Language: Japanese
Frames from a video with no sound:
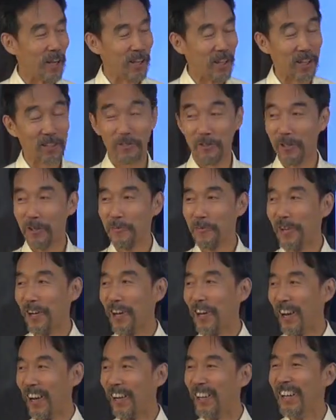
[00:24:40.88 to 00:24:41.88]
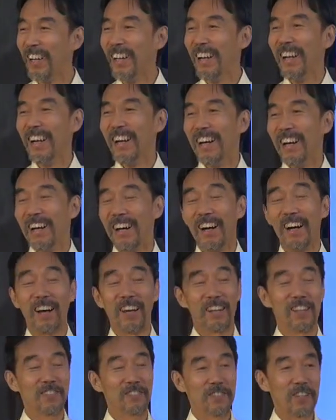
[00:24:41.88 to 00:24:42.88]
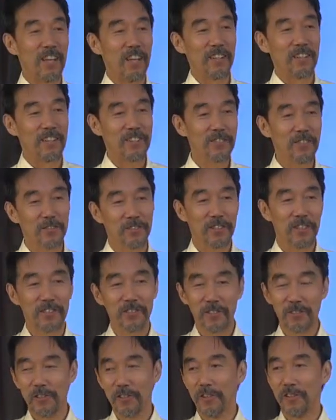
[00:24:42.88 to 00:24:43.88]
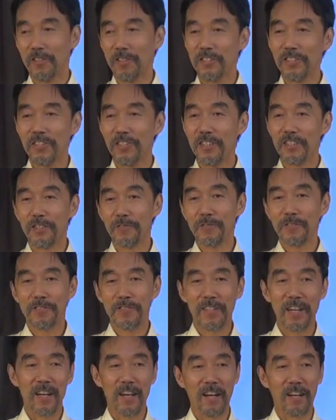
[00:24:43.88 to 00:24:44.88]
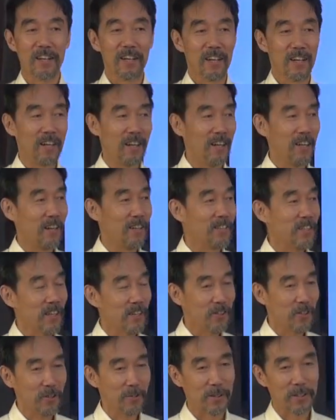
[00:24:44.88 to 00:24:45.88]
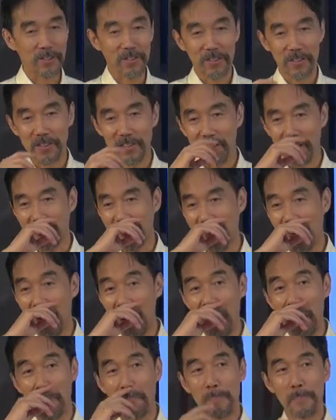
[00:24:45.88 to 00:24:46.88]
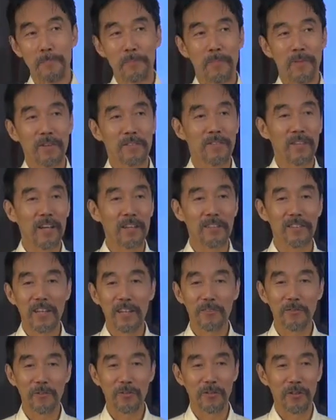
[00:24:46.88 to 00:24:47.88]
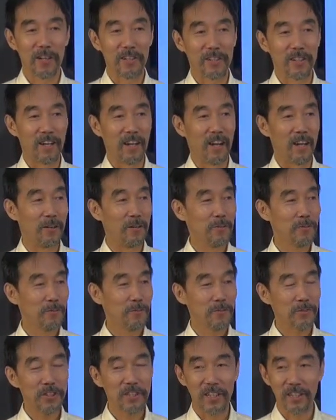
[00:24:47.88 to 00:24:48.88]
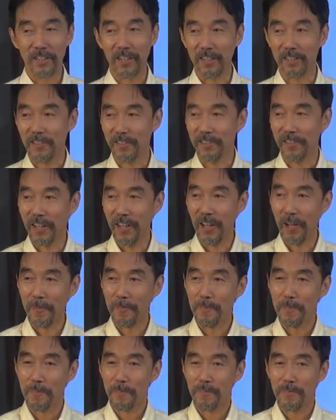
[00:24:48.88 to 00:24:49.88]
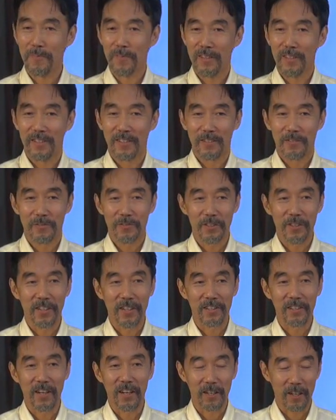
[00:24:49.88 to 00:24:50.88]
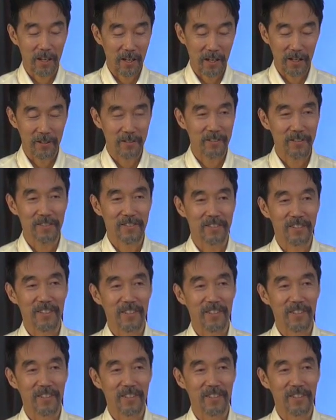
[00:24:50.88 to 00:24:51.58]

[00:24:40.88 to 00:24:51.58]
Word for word: 怖いなとか思いながらあですねでそうやってちょっと1日2日あ先延ばしにしてたらだんだんこうなんか不機嫌になってきて不機嫌になってなんか